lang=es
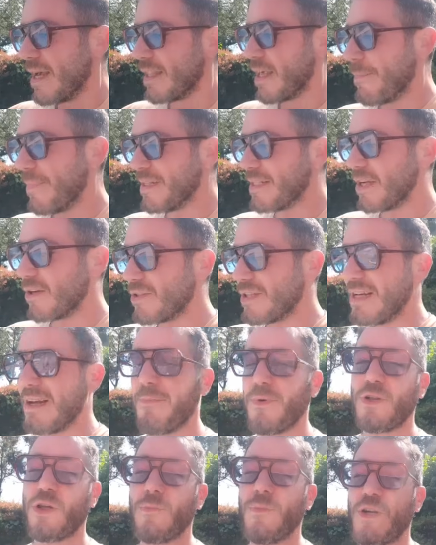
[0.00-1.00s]
Después, chicos, en el
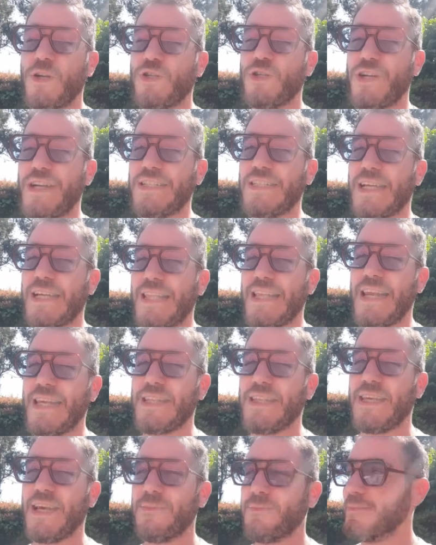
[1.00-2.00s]
puesto número 8, la chica de la
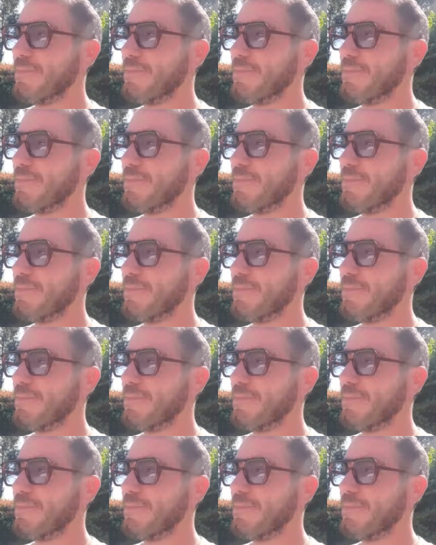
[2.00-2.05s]
India.